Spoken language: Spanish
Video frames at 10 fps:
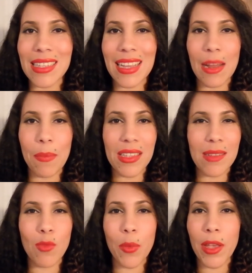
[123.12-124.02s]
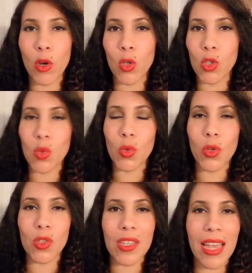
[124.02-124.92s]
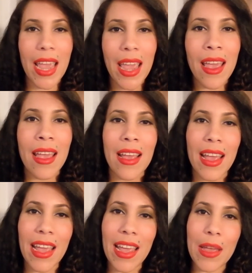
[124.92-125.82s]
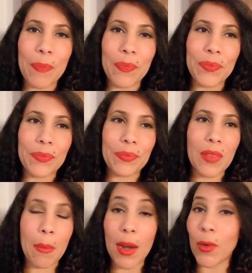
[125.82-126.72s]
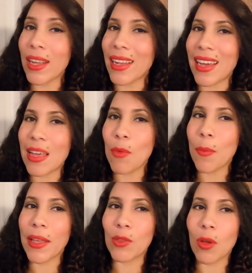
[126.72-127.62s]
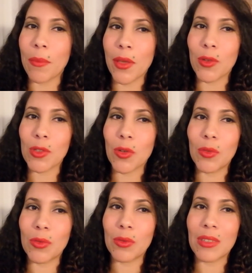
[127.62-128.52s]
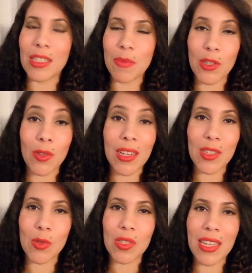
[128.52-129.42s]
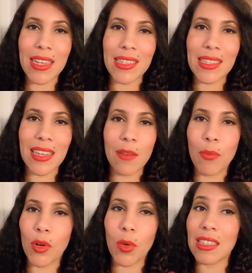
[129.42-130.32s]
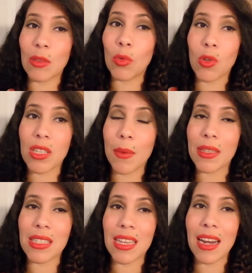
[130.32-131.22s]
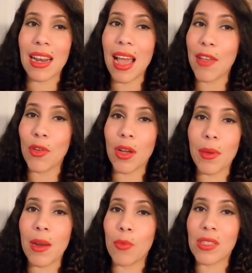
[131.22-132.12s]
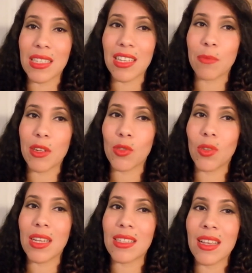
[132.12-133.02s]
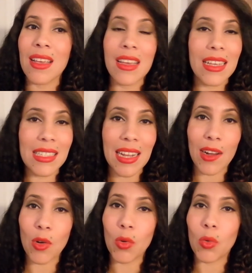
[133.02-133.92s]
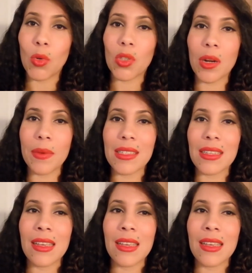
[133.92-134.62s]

que la pasen muy bien con los suyos, que em, valoren cada momento, amigos, con las personas que ustedes tienen, porque uno no sabe si el año que viene, pues esas personas estarán con uno otra vez